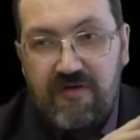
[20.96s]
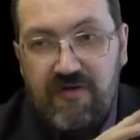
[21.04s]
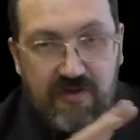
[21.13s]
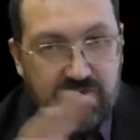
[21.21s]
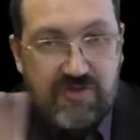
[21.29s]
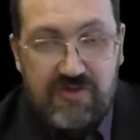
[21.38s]

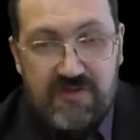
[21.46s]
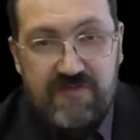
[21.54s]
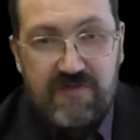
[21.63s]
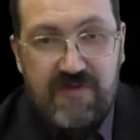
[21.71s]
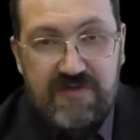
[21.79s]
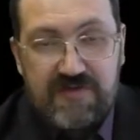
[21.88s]
каждый из
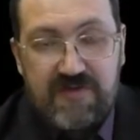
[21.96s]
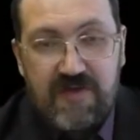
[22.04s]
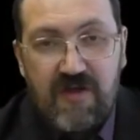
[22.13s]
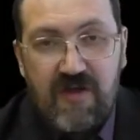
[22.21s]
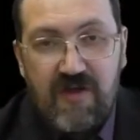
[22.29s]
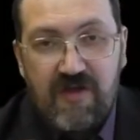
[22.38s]
вас
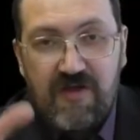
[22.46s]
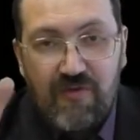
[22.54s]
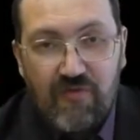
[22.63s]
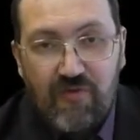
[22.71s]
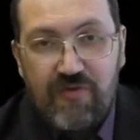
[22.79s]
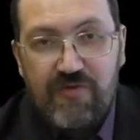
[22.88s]

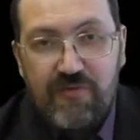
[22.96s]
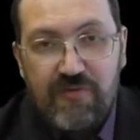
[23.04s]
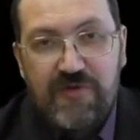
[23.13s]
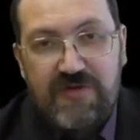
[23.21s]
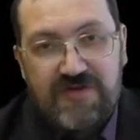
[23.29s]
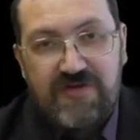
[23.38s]
какой-нибудь
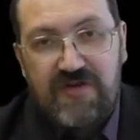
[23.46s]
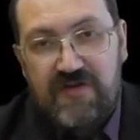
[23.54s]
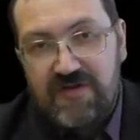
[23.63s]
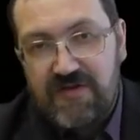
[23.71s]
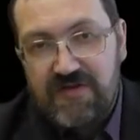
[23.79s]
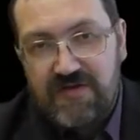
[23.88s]

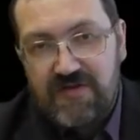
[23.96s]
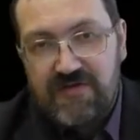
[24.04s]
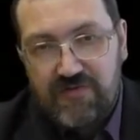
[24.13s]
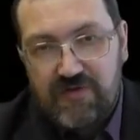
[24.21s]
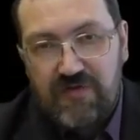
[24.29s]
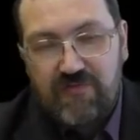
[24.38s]
иностранный язык
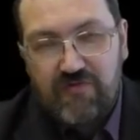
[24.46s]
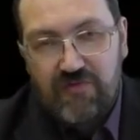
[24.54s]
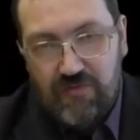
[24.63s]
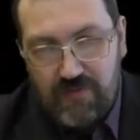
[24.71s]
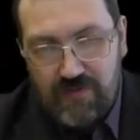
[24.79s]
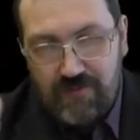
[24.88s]
изучал в
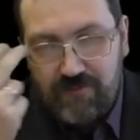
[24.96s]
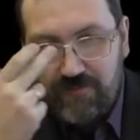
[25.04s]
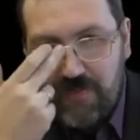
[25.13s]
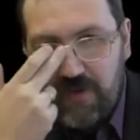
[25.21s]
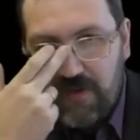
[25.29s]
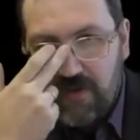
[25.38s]
школе.
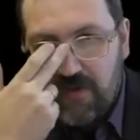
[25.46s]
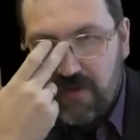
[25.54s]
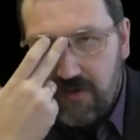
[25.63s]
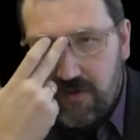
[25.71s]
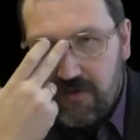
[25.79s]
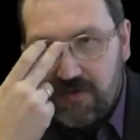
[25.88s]

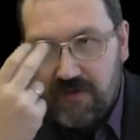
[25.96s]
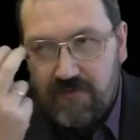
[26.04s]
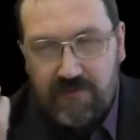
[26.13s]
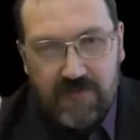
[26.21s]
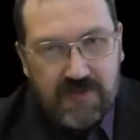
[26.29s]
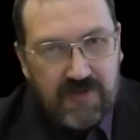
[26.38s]
А,
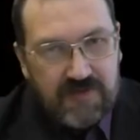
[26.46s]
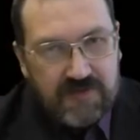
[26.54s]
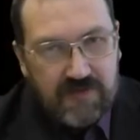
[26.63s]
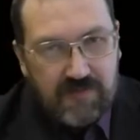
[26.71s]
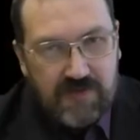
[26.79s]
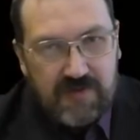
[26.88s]
в
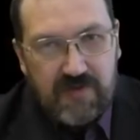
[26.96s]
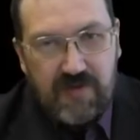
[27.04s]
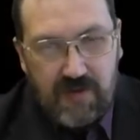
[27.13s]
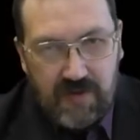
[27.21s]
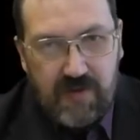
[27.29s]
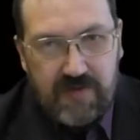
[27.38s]
английском
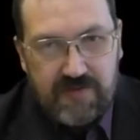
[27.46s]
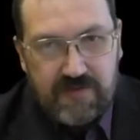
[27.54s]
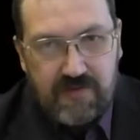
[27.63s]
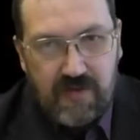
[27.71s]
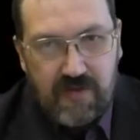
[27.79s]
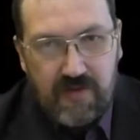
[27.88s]
артикль есть,
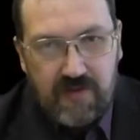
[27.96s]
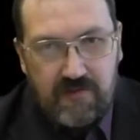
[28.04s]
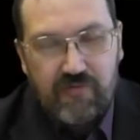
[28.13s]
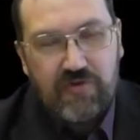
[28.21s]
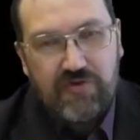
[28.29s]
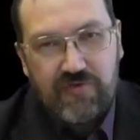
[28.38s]

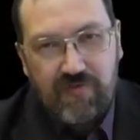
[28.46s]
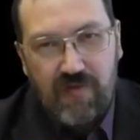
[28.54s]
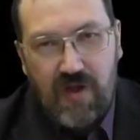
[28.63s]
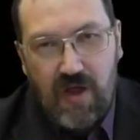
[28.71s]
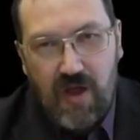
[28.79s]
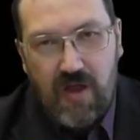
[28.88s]
ну даже
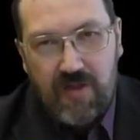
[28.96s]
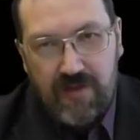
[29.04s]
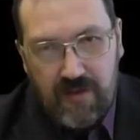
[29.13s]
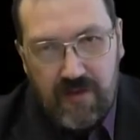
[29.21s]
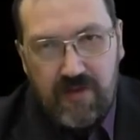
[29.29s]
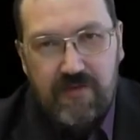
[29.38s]
два, э,
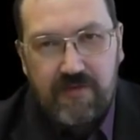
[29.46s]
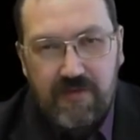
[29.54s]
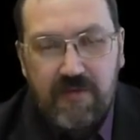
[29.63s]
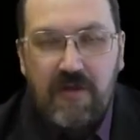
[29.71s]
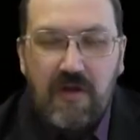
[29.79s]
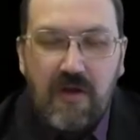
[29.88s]
да, да.